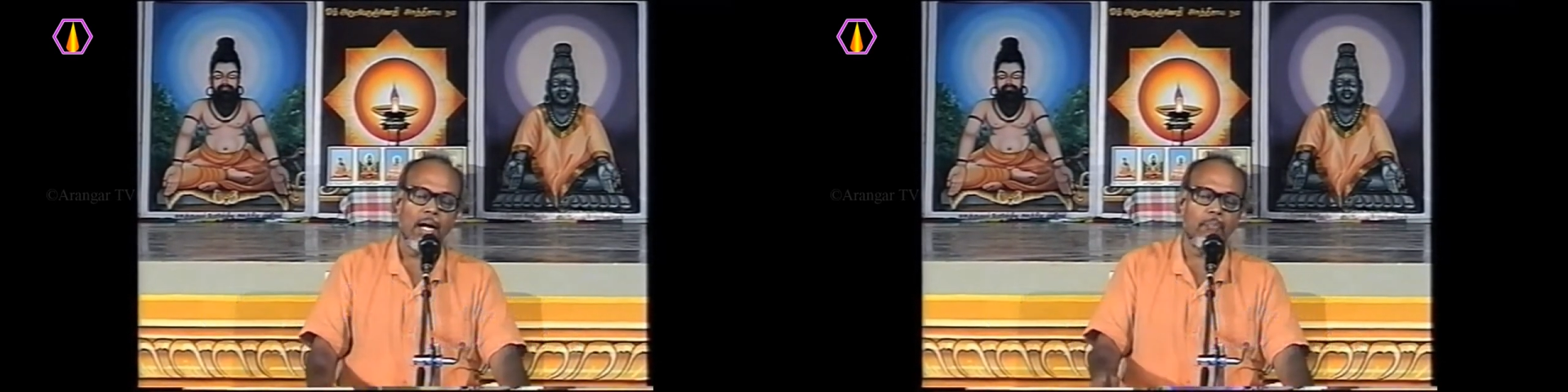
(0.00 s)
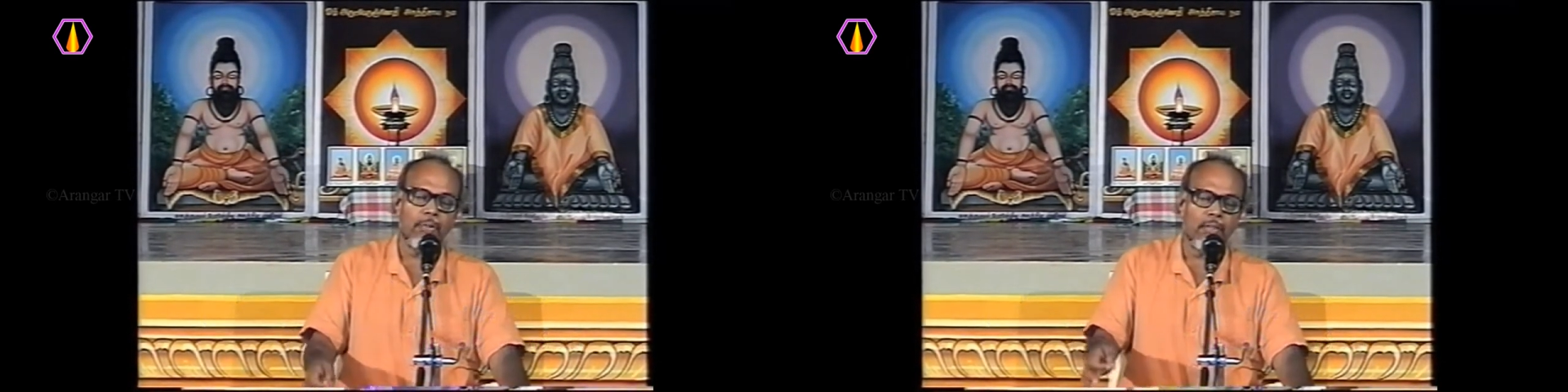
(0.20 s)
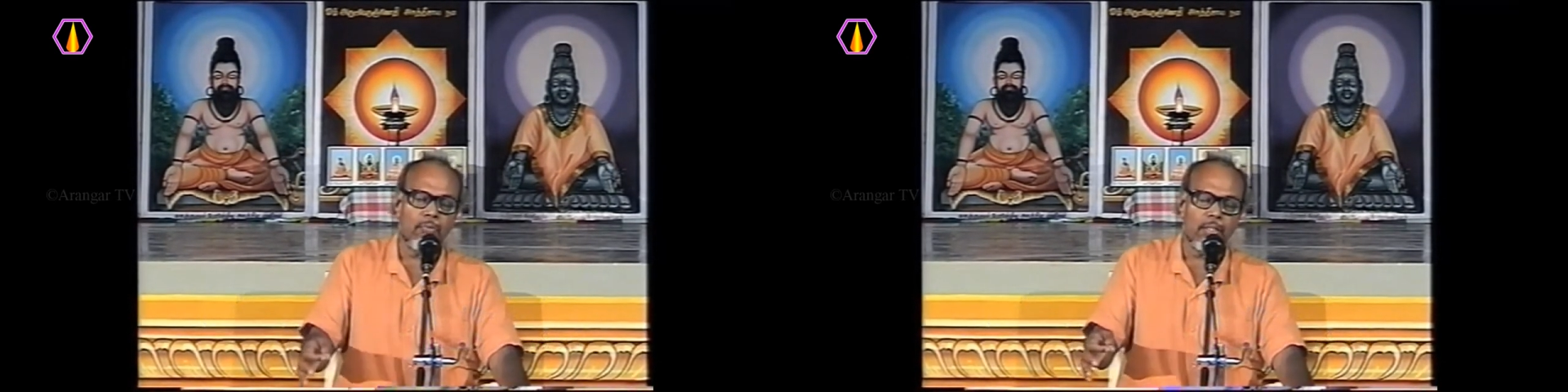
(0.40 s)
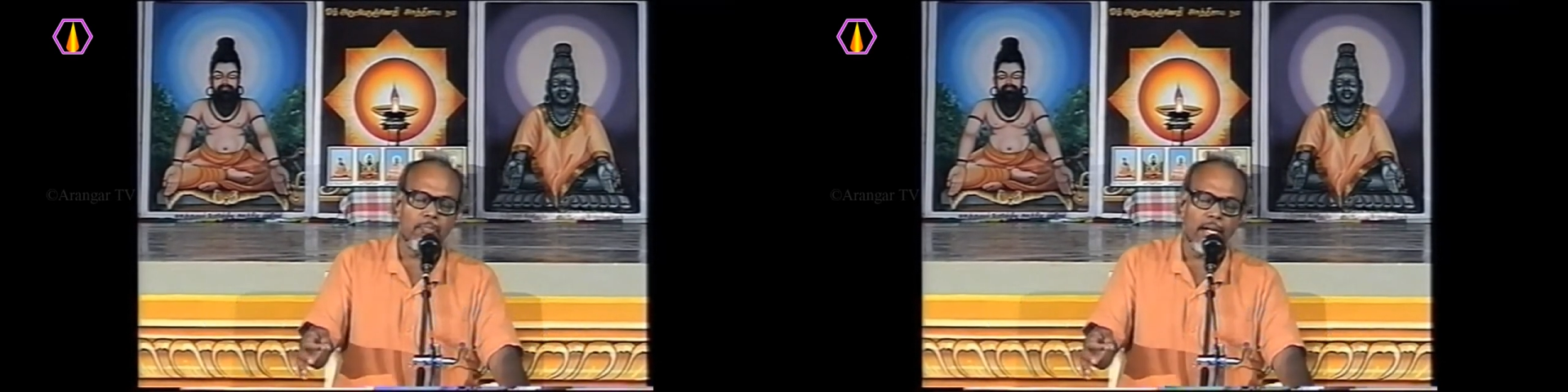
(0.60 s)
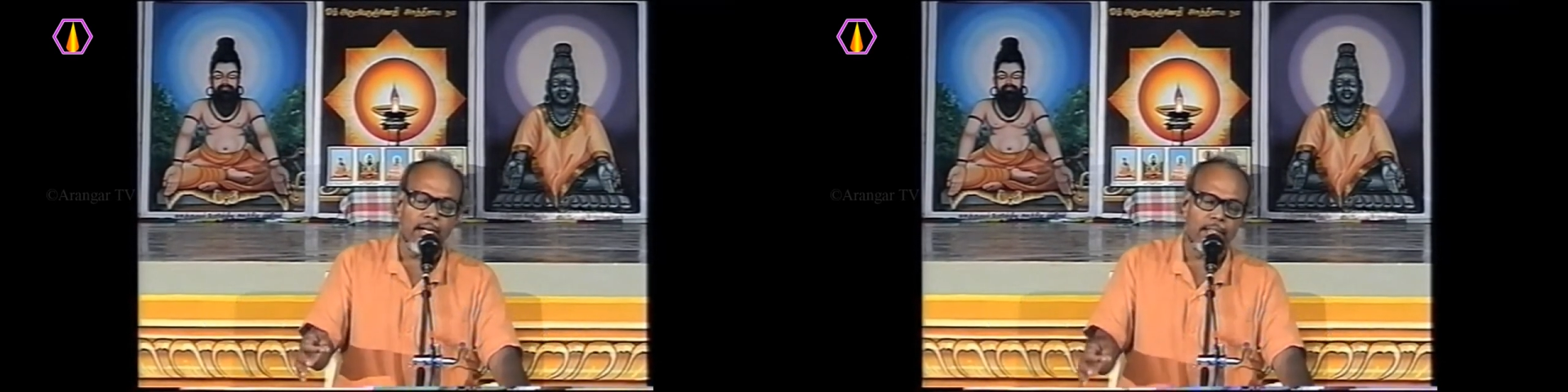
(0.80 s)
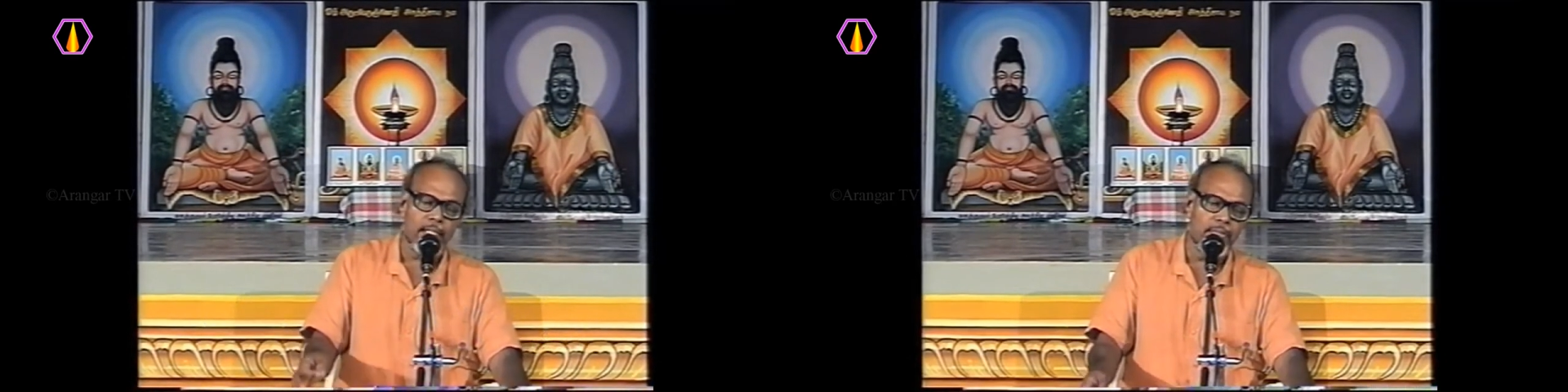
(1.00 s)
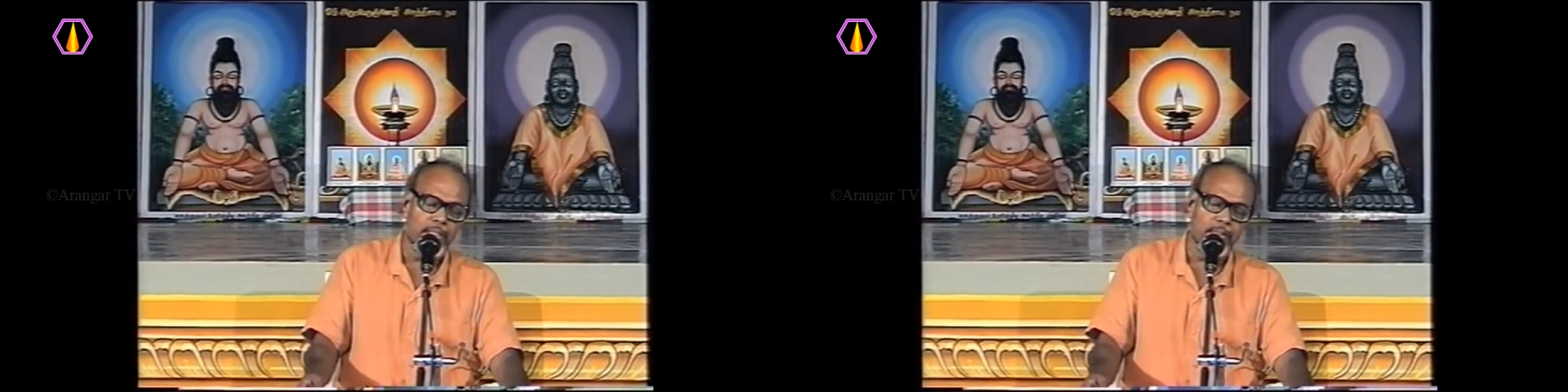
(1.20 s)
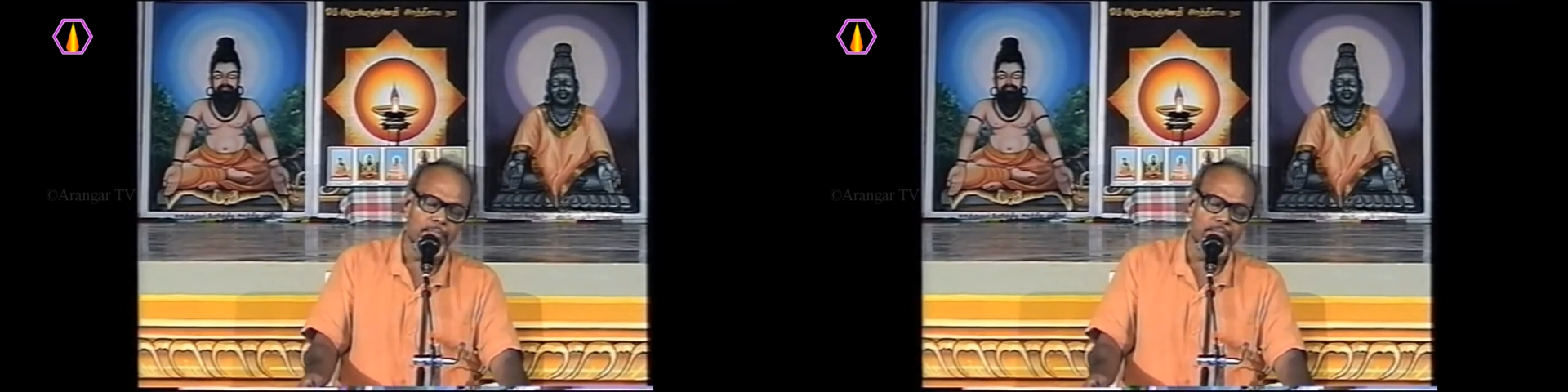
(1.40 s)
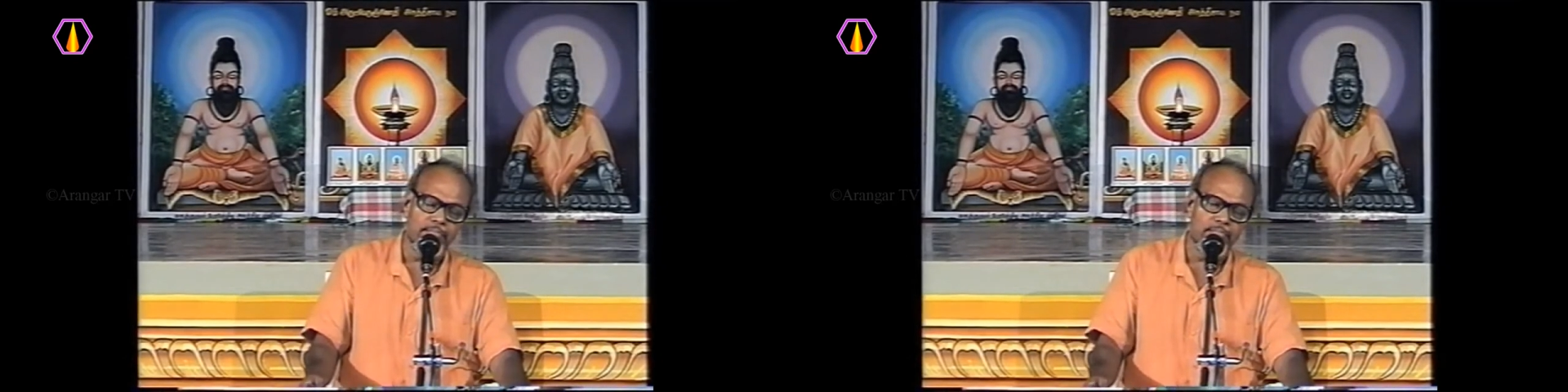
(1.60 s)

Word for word: அப்போ எவ்வளவு மன ஆற்றல் வேண்டும்